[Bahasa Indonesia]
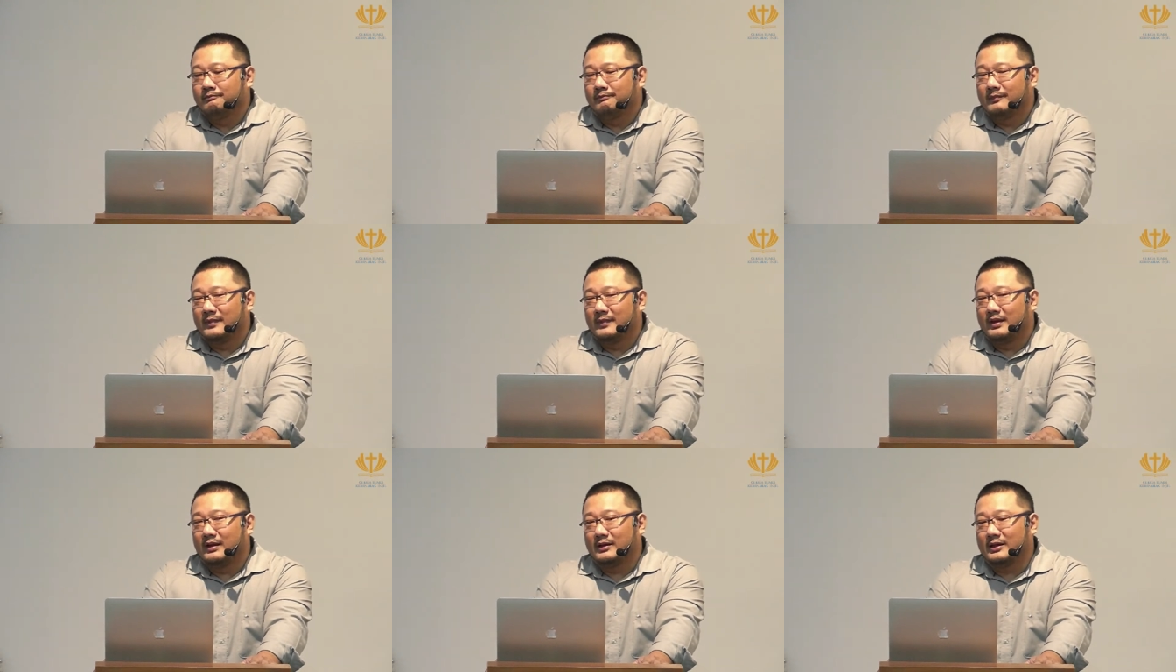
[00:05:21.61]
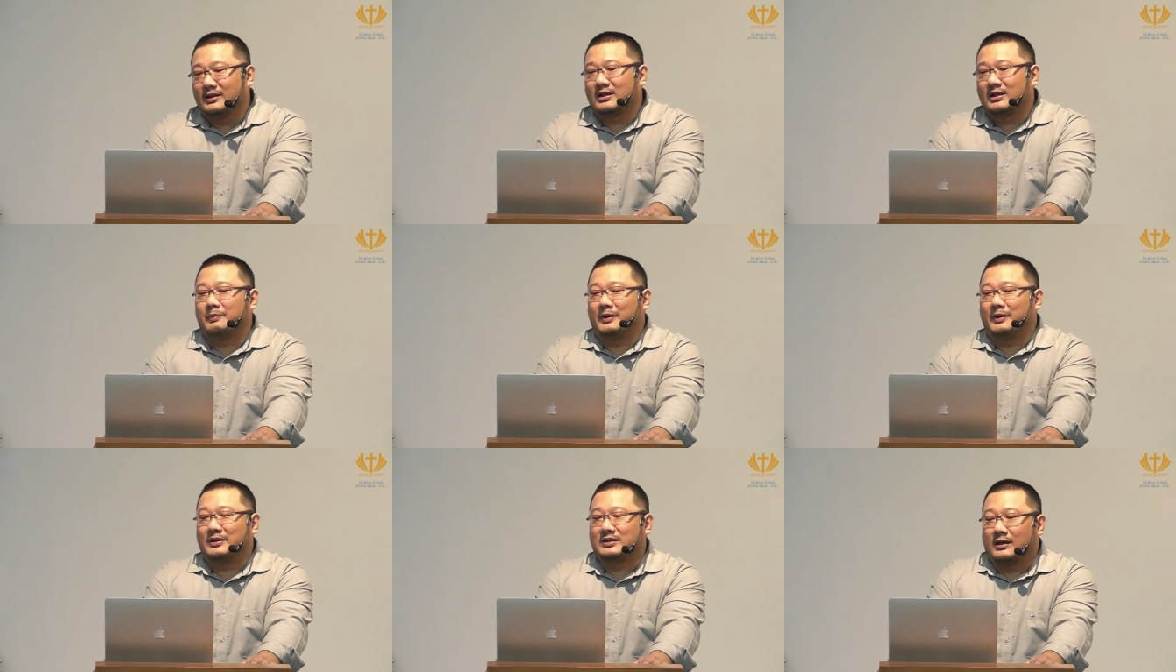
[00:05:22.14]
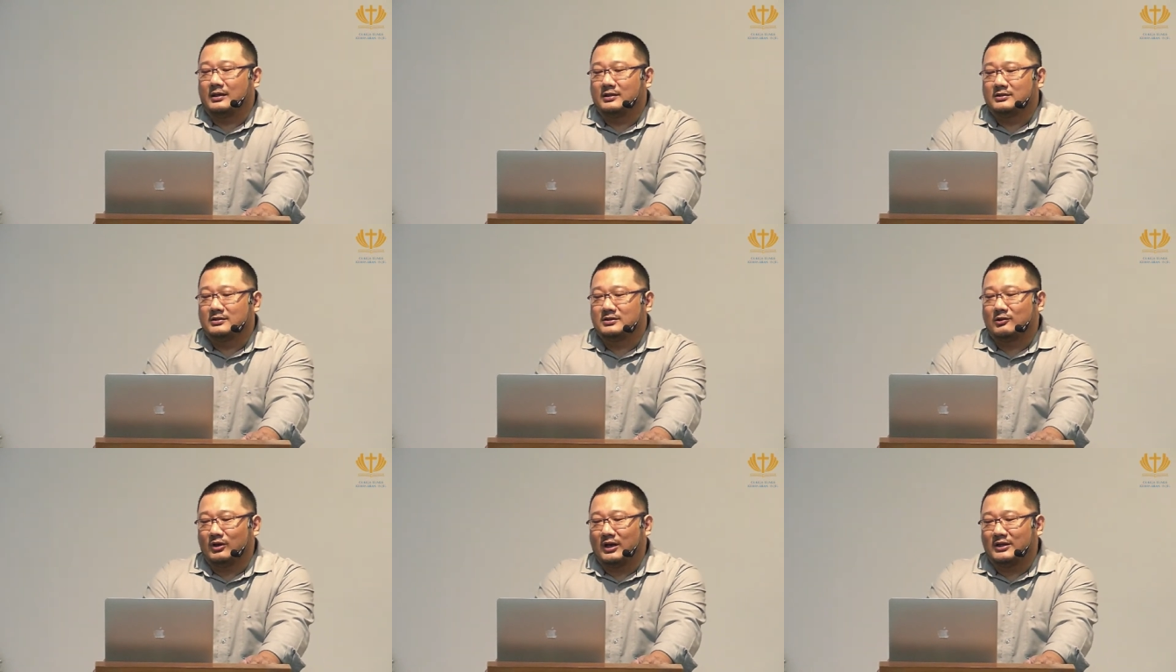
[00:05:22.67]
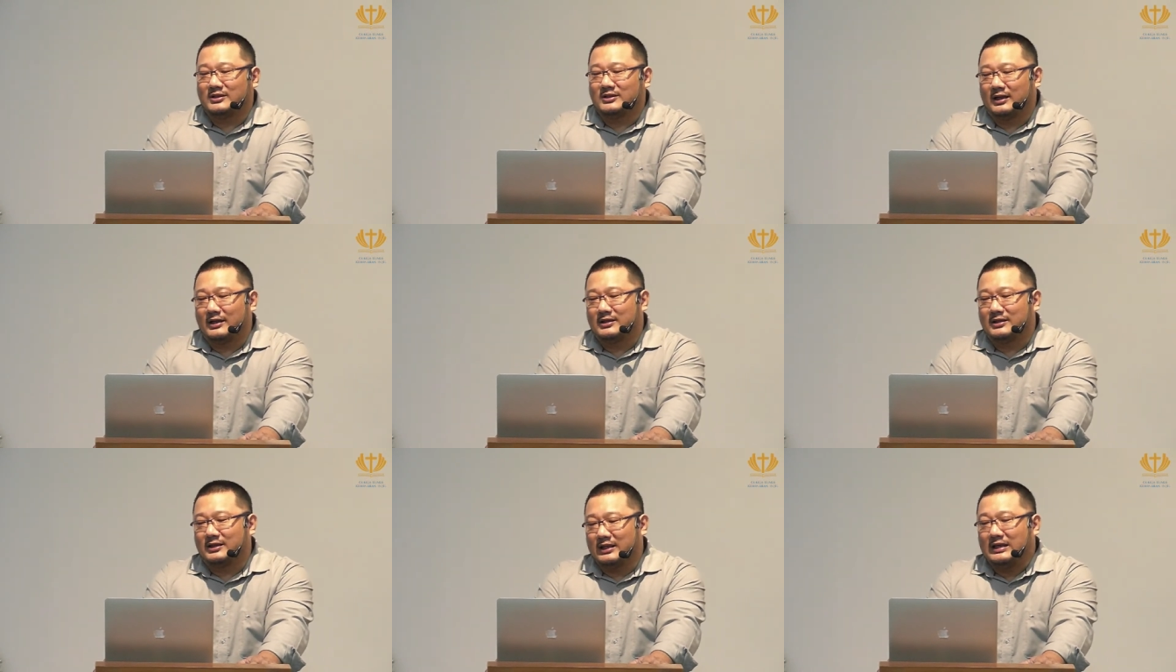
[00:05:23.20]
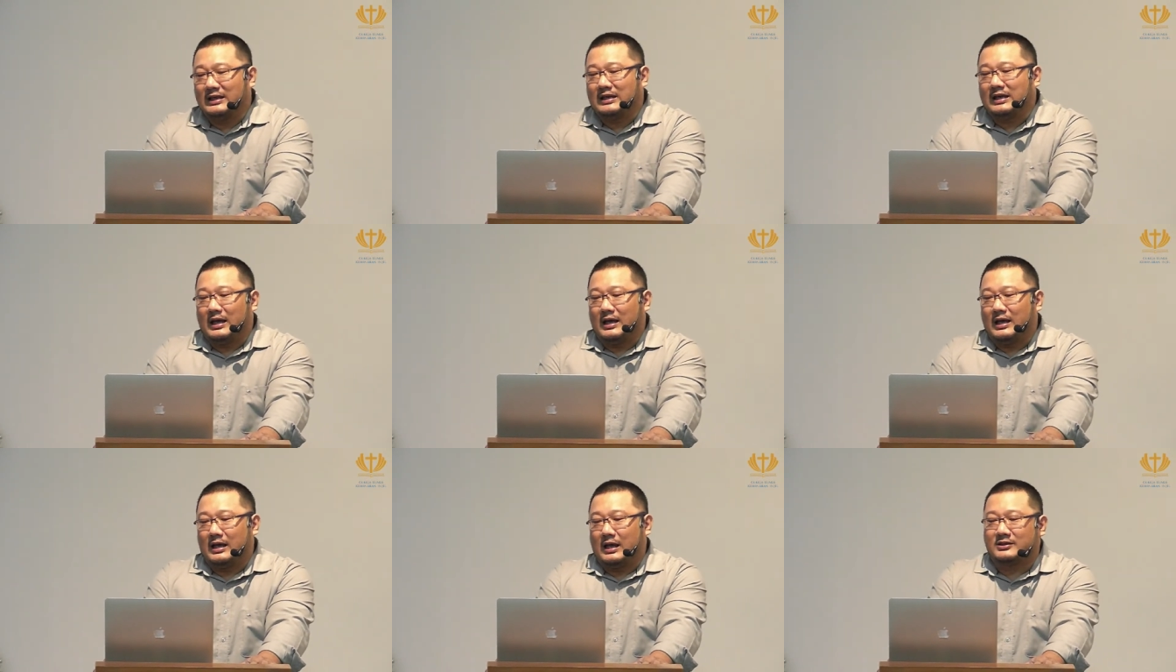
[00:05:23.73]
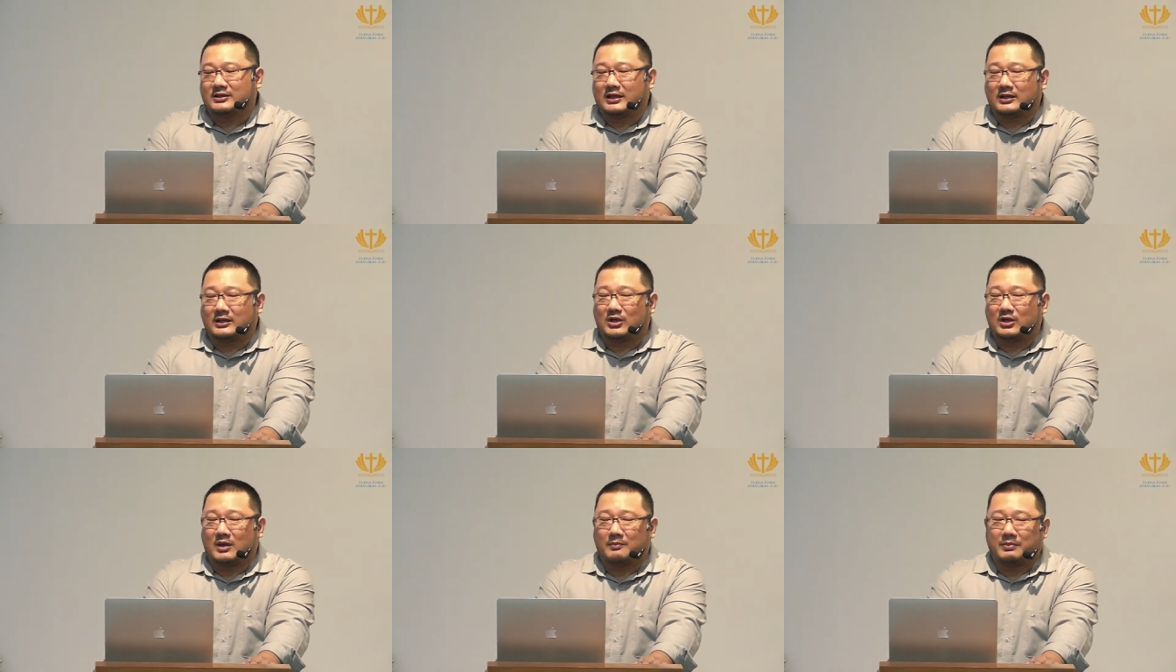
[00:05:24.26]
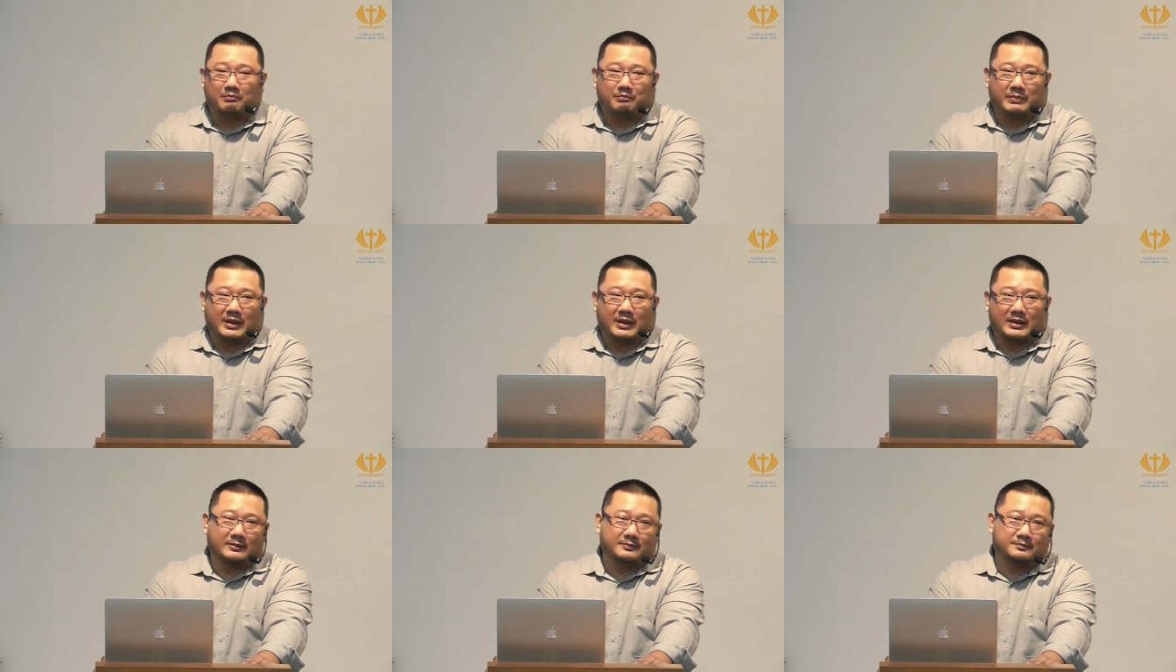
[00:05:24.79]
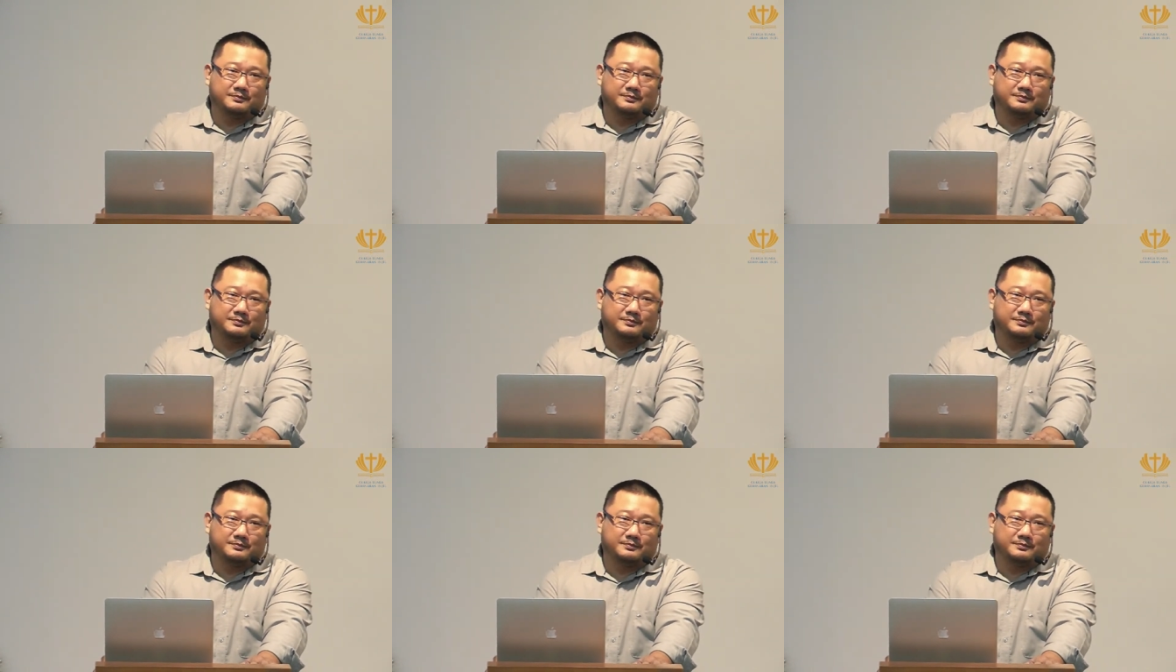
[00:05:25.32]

Ya, kita baca satu Raja-Raja 3 ayat 1 sampai 4.